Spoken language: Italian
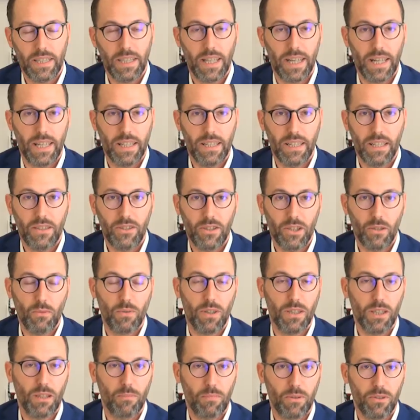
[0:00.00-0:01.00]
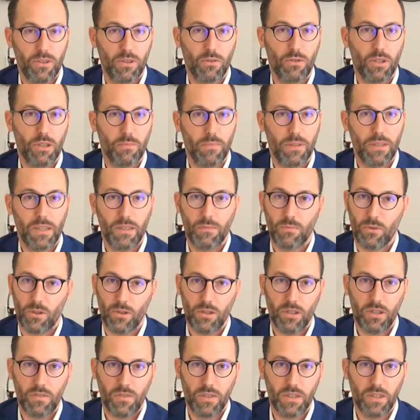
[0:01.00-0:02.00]
Italia il 50% dei
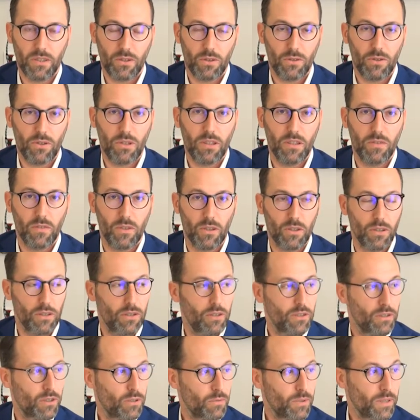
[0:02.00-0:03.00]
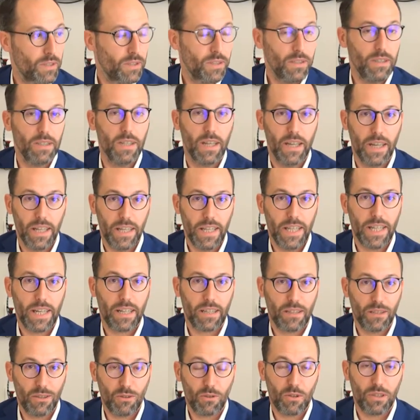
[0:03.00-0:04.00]
matrimoni finiscono in divorzio, quindi i
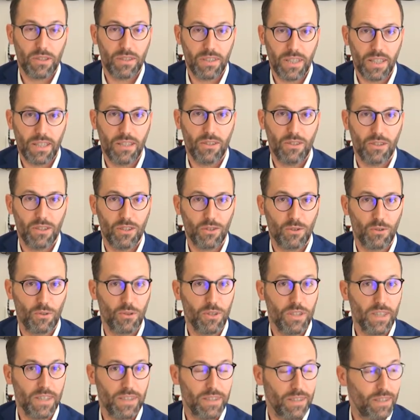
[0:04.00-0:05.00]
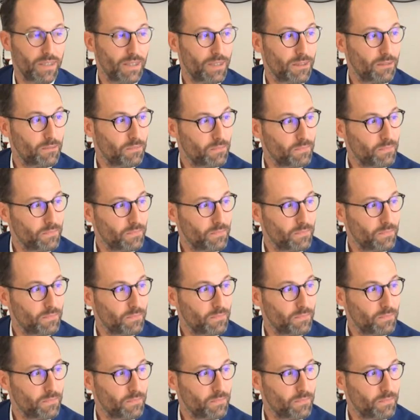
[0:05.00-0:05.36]
creditori esterni ce ne sono tanti.